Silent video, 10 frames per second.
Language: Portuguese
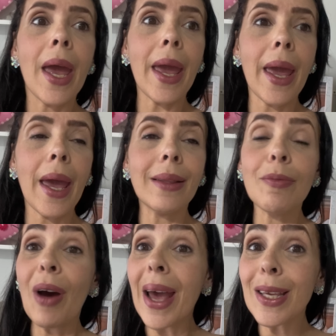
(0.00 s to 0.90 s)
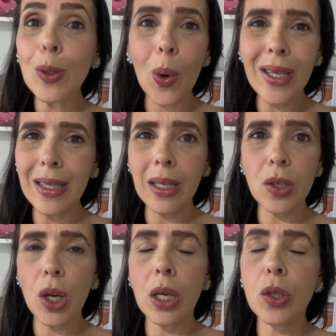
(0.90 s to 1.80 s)
É, várias
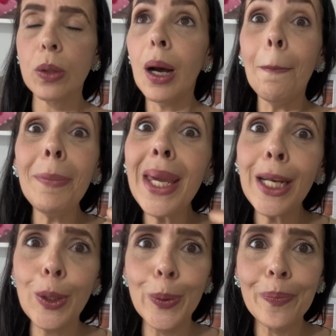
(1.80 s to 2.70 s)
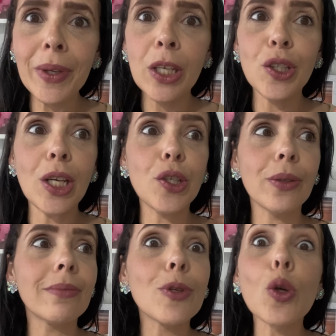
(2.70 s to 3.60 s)
coisinhas, gente. Milho.
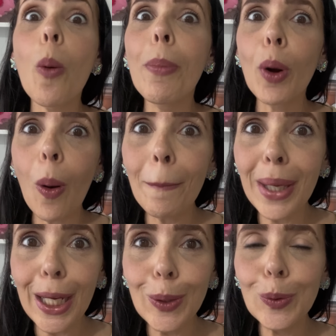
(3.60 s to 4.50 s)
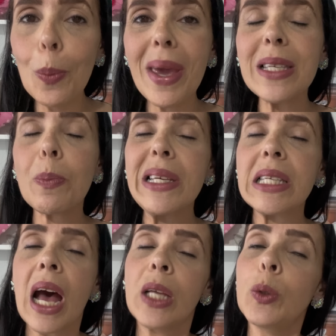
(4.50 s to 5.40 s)
Gente, sobrou milho do mês
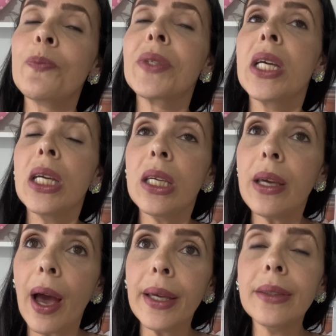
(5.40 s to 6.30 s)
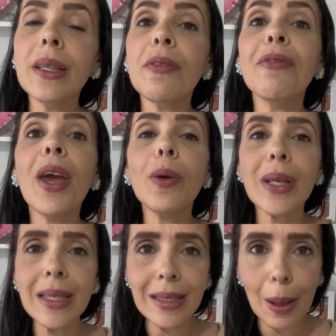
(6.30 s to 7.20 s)
passado e ainda veio
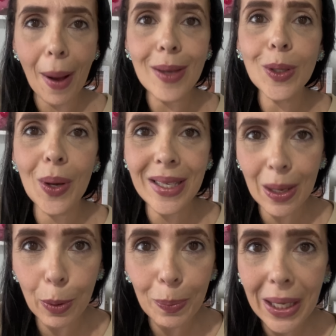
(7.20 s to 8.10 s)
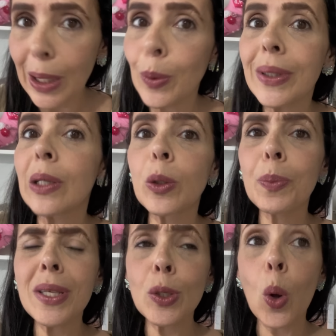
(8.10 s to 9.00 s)
na cesta básica eu recebo milho, então eu não
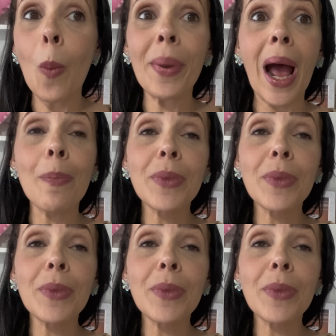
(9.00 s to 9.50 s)
preciso comprar.